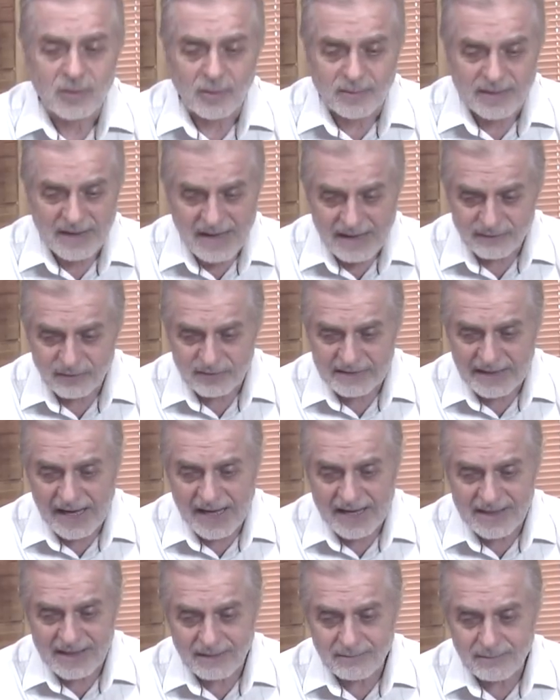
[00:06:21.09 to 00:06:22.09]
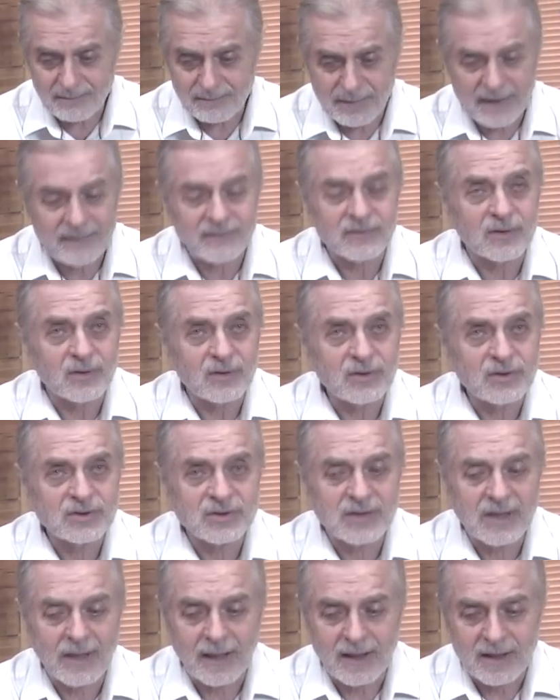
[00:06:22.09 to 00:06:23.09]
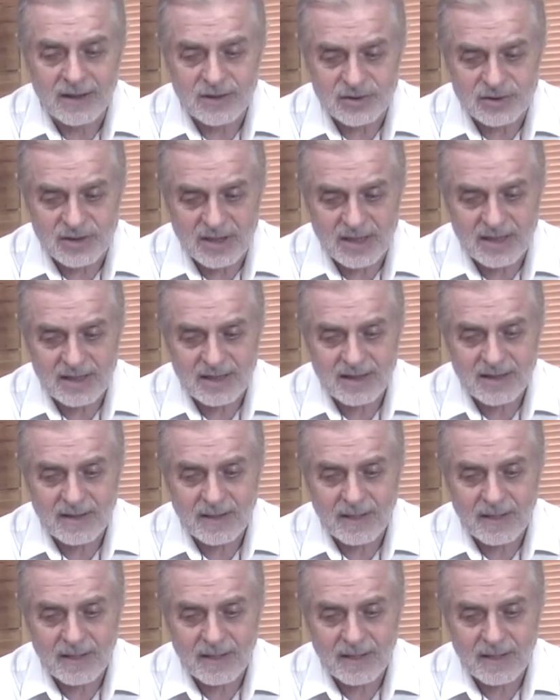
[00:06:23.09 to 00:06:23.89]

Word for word: To prawo daje nam pewność, że